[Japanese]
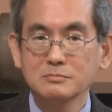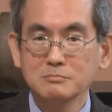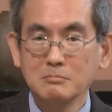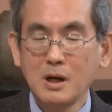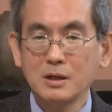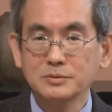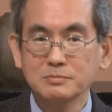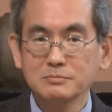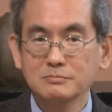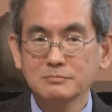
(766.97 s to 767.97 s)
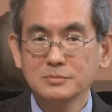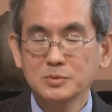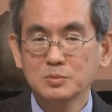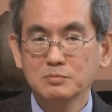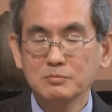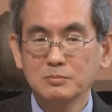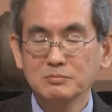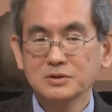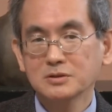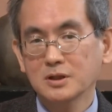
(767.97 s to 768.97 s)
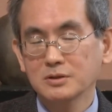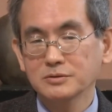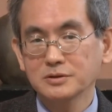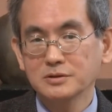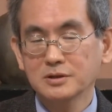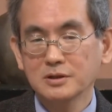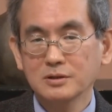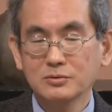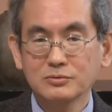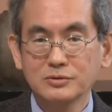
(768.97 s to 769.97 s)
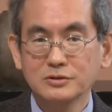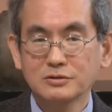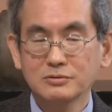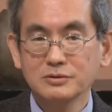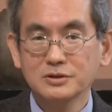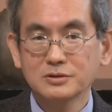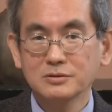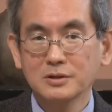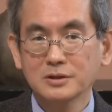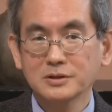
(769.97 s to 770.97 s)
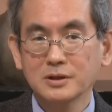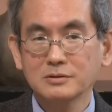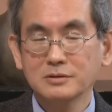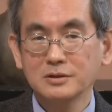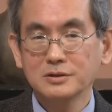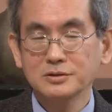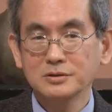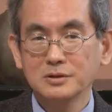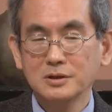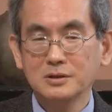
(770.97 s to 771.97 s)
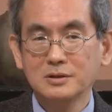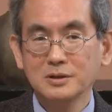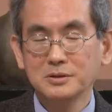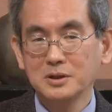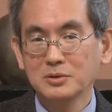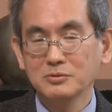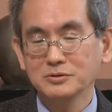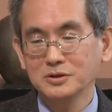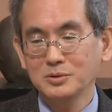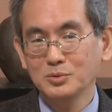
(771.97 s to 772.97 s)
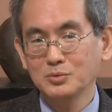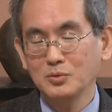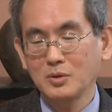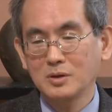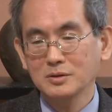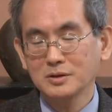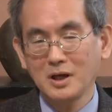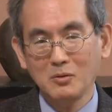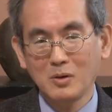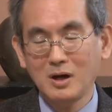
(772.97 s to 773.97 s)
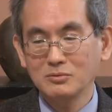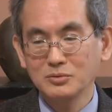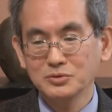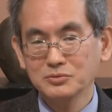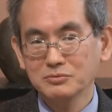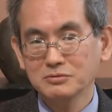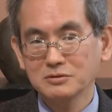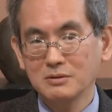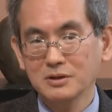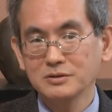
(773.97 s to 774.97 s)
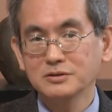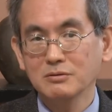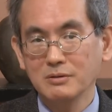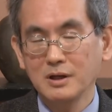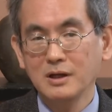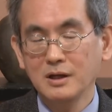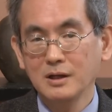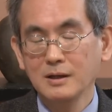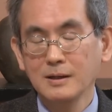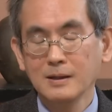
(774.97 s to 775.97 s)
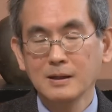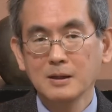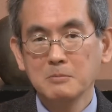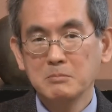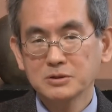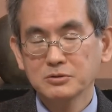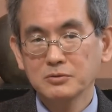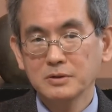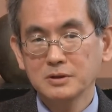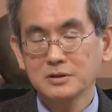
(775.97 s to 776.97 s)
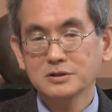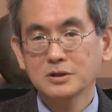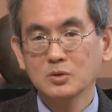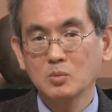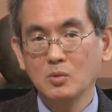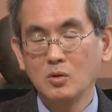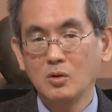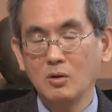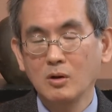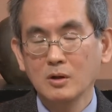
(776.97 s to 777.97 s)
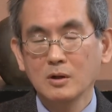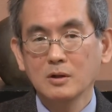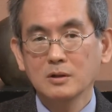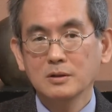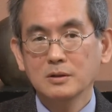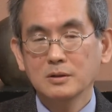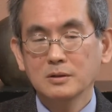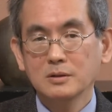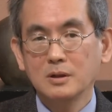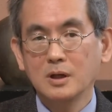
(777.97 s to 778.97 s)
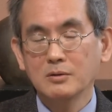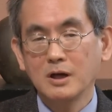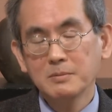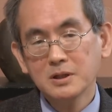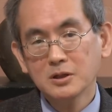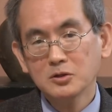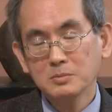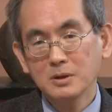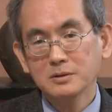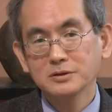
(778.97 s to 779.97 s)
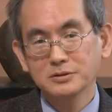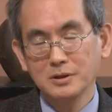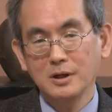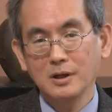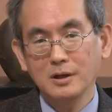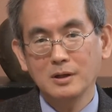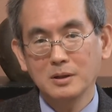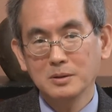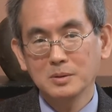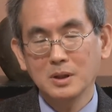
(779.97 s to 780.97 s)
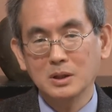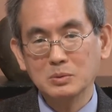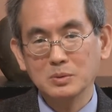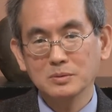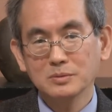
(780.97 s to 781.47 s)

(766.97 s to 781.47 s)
うん、まあ自らの政治的な独立を維持するだけじゃなくて、はい、一定程度の勢力を権を確保しようとするわけですよね。はい、まあそれはいいんですけれども、うん、あのアメリカの場合はですね、あの